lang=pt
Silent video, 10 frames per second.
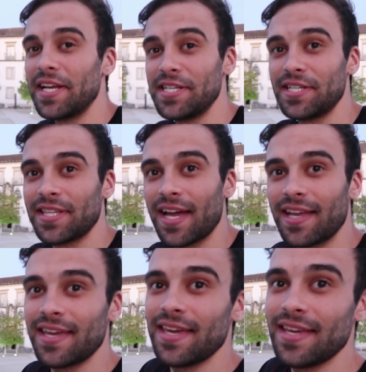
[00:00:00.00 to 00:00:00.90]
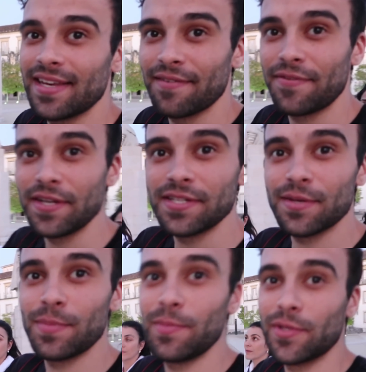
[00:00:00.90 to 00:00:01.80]
Galera, a gente tá aqui na frente
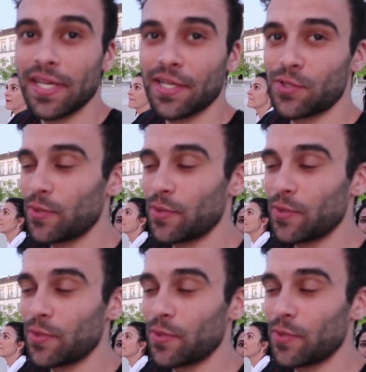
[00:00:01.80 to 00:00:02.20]
da Biblioteca